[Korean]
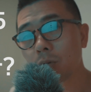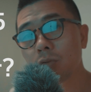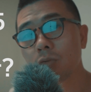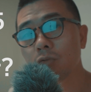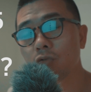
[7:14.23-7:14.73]

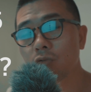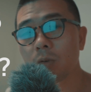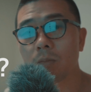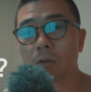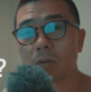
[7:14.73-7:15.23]
표준
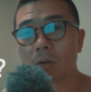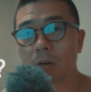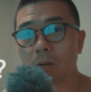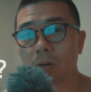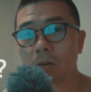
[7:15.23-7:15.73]
줌이 없는
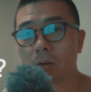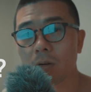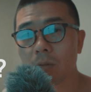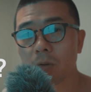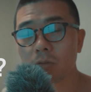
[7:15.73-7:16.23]
거예요.
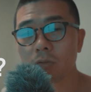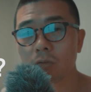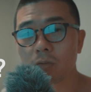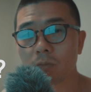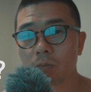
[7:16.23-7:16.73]
표준
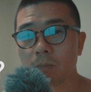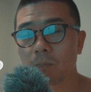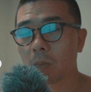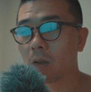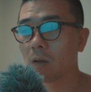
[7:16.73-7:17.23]
줌.
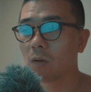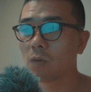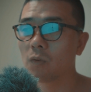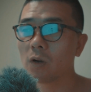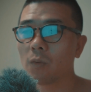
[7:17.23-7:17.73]

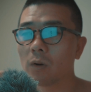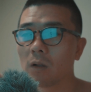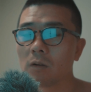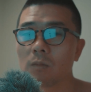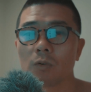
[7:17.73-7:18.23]
우리가
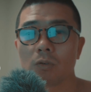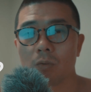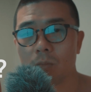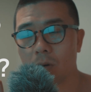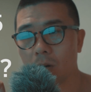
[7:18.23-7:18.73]
원하는 건
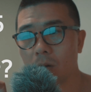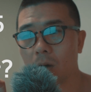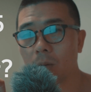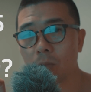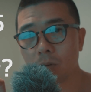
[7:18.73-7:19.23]
뭐죠? 뭐
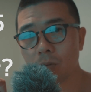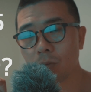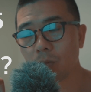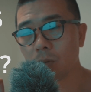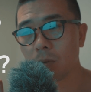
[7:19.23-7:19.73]
아무래도
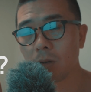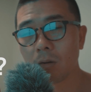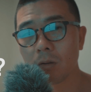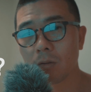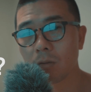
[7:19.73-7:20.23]
소니
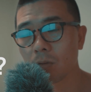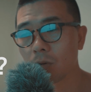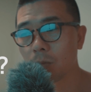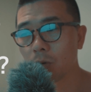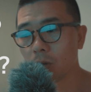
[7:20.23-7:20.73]
미러리스로
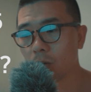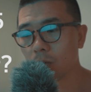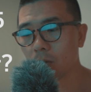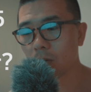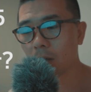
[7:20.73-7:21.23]
넘어온
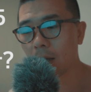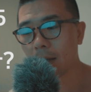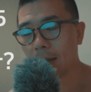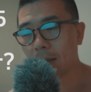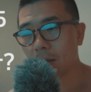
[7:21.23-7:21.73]
이유는
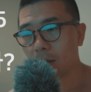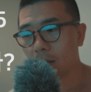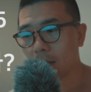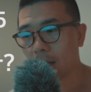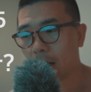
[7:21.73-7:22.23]

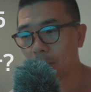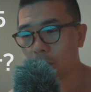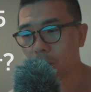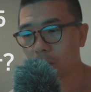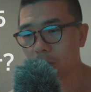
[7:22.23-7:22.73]

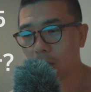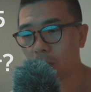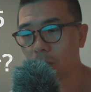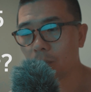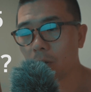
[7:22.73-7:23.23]
가볍고
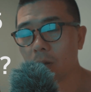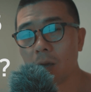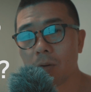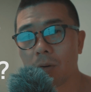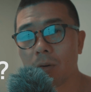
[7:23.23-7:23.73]
작고
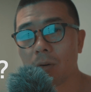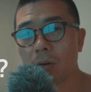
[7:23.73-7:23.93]
편해요.